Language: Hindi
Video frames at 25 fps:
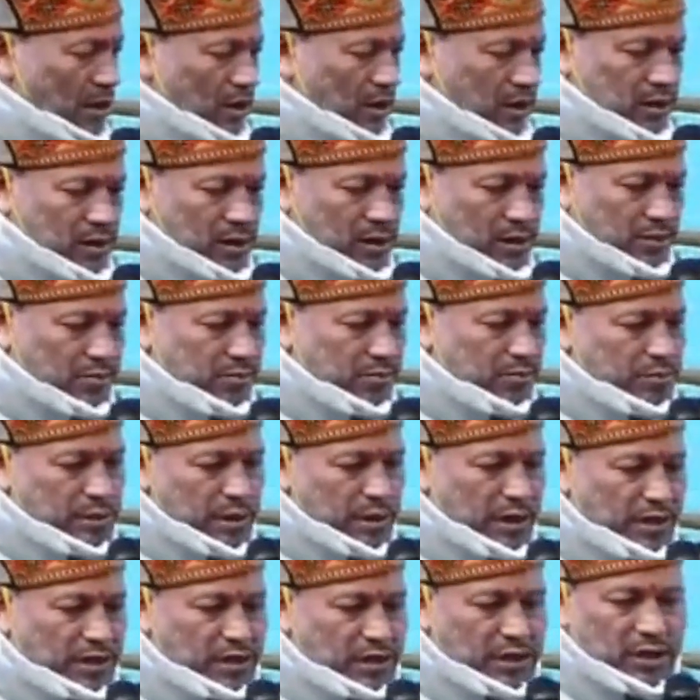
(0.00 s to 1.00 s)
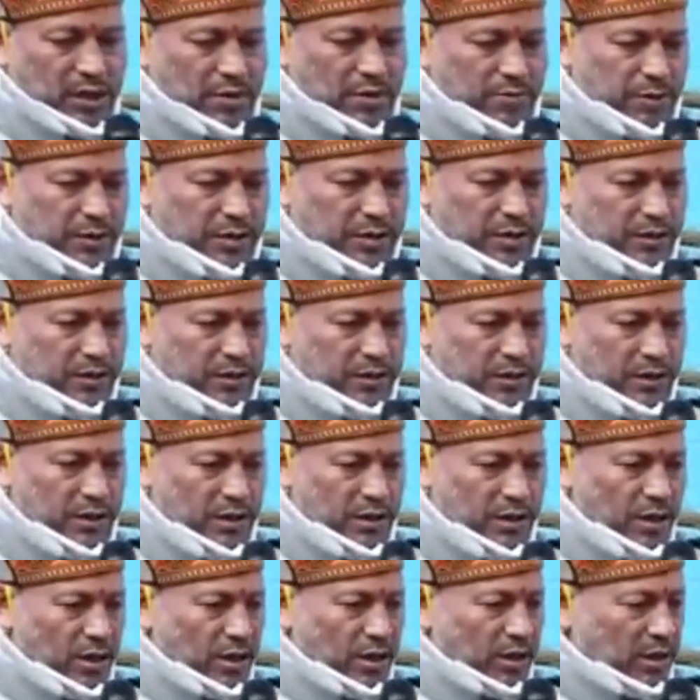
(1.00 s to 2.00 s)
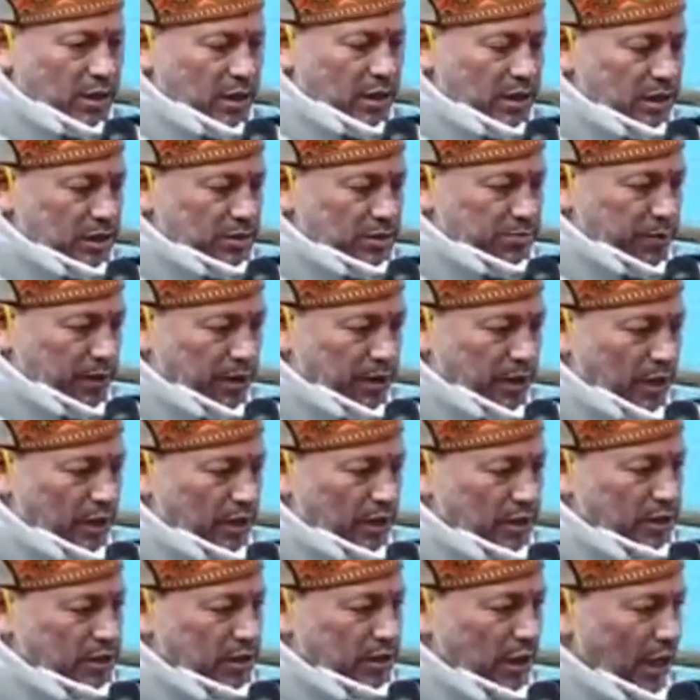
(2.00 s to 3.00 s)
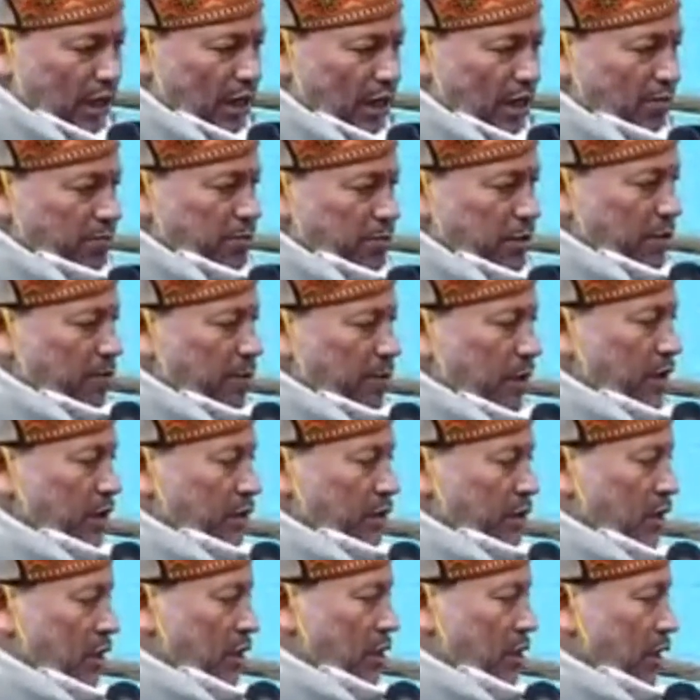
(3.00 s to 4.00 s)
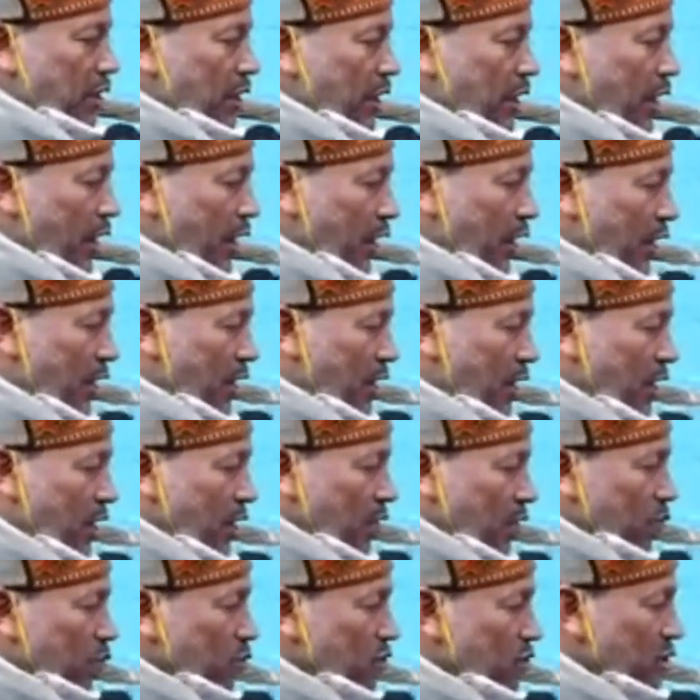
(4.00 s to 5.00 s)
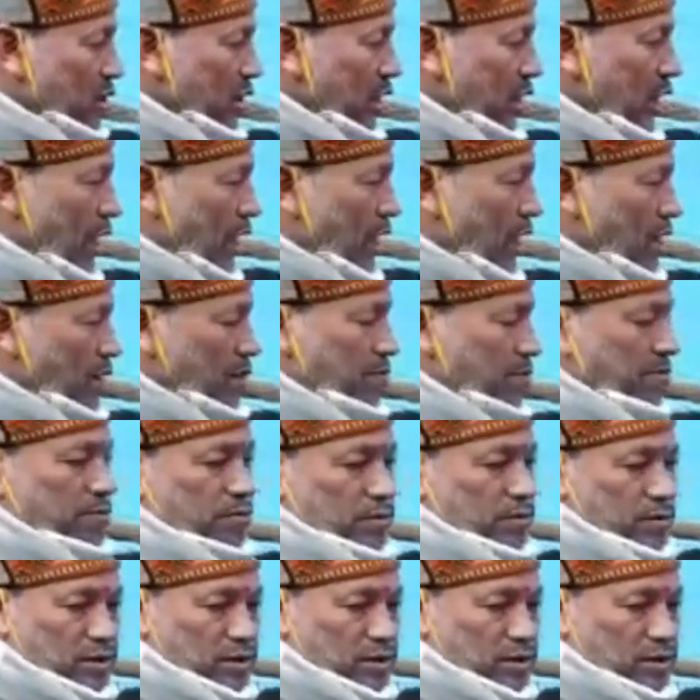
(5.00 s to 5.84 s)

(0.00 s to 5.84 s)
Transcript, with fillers: अन्य नागरिकगण भी करते हैं कि इस प्रकार की छाया भी हमारी तक न आए वो शराब